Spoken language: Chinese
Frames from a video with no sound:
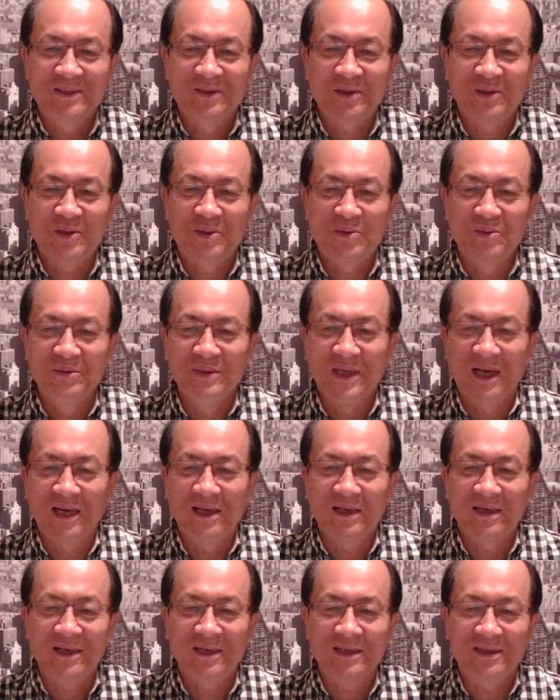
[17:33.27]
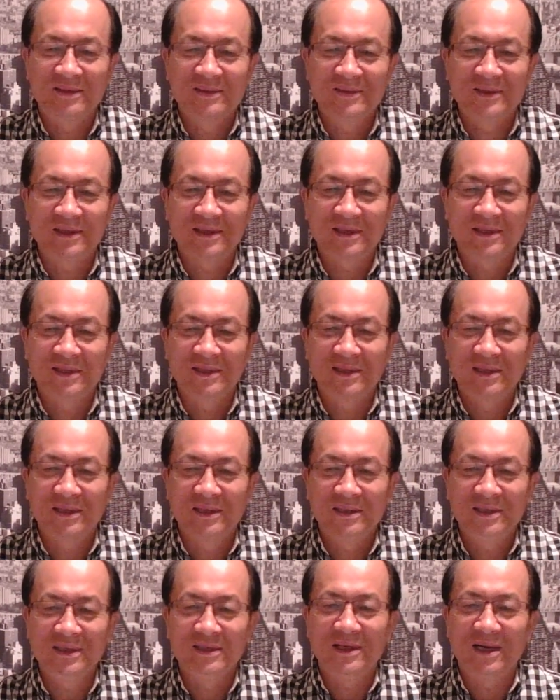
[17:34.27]
说湖南啊，这个
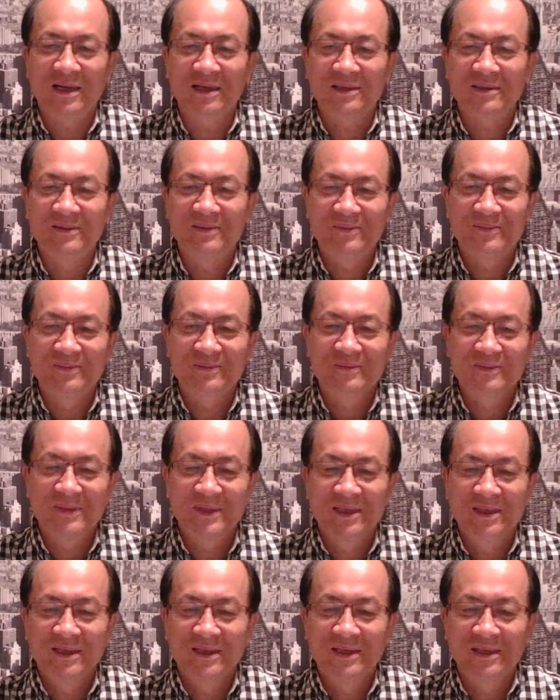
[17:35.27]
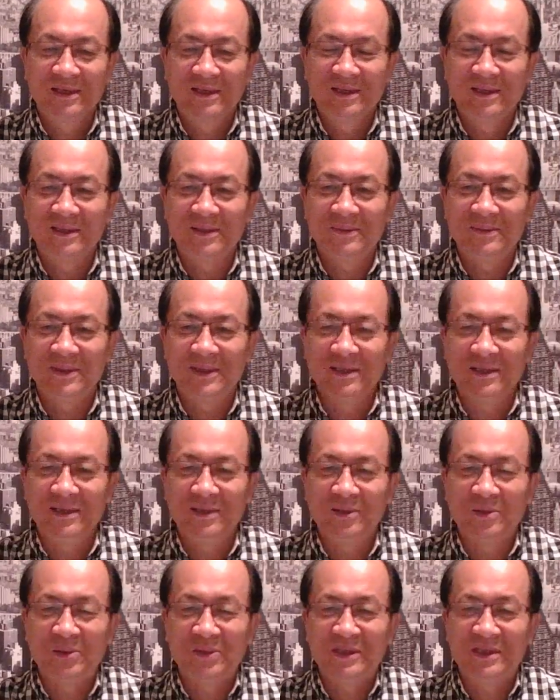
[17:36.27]
益阳，那么
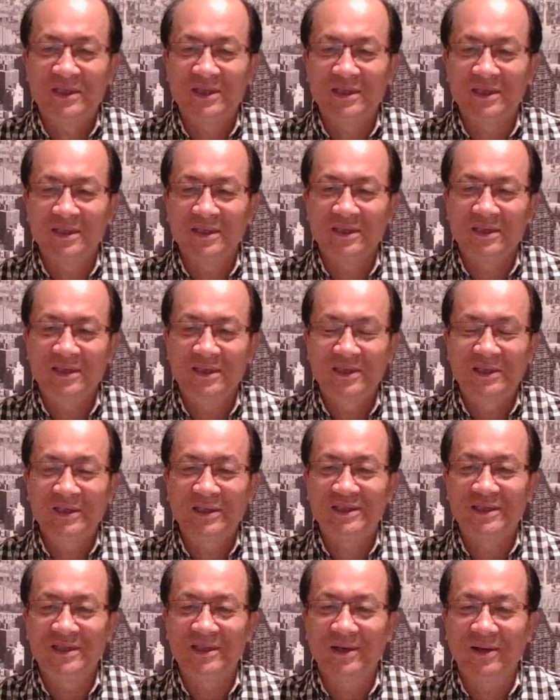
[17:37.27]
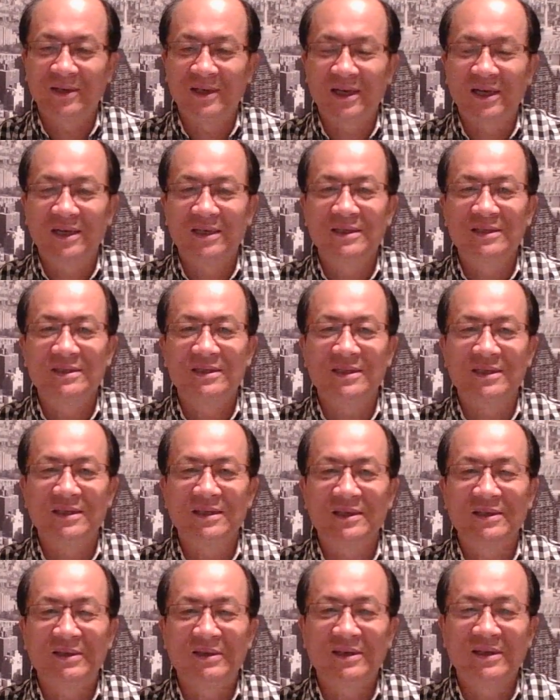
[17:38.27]
有一起涉及到啊这
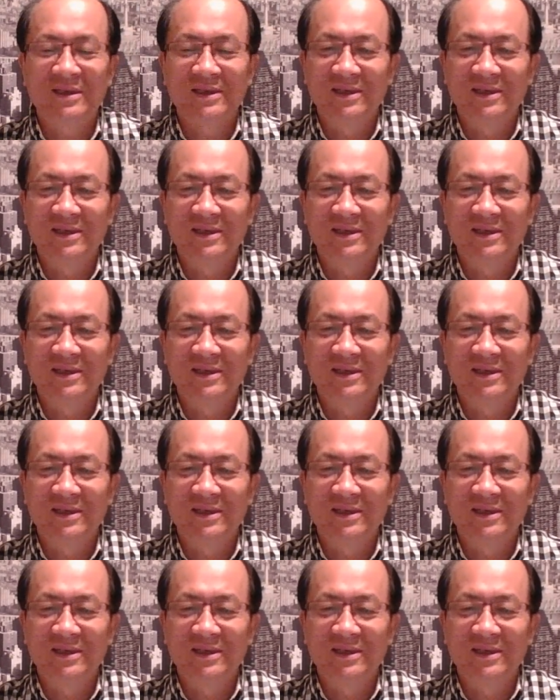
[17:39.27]
个